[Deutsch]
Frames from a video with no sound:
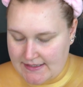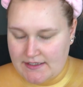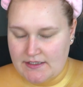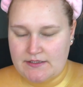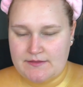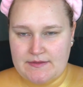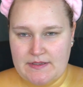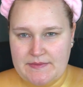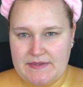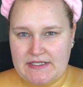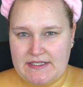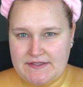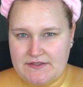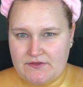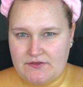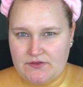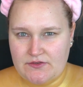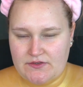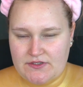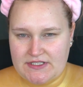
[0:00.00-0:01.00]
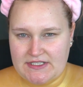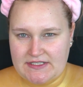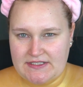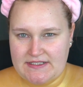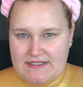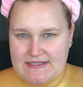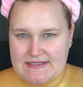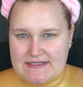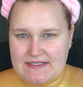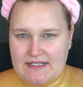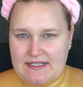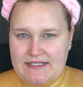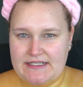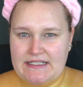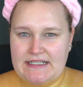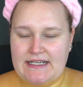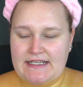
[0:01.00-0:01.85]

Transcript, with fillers: Ich mache mir gleich auch noch Kontaktlinsen rein.